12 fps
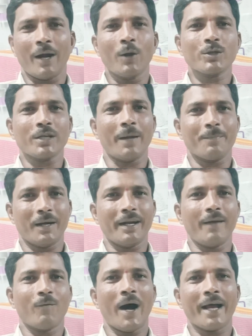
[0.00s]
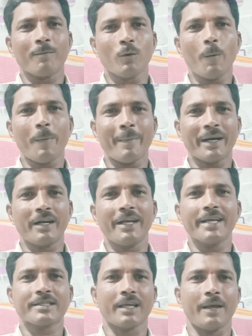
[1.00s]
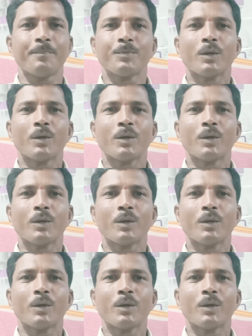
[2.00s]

అనుక్షణం అంటే వారం లోపే మనకి డిఎస్సి